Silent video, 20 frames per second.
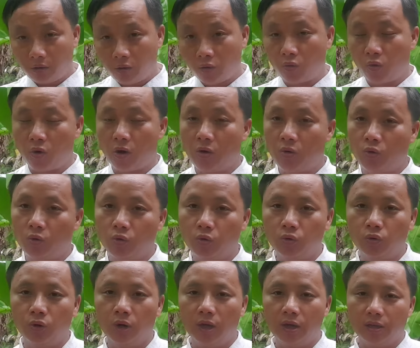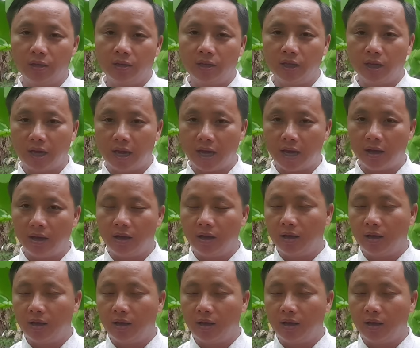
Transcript: qua hù thế